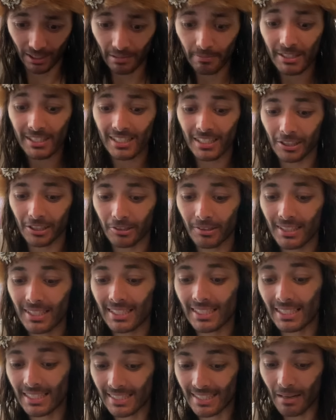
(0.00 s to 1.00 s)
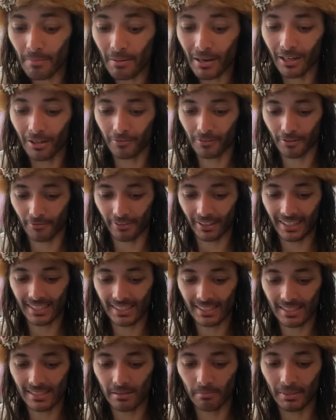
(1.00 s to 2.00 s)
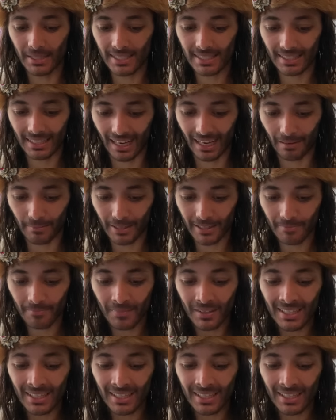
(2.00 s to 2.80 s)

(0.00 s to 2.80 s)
Aber es ist ja schön, dass Ihnen selber aufgefallen ist, dass Sie Mist labern.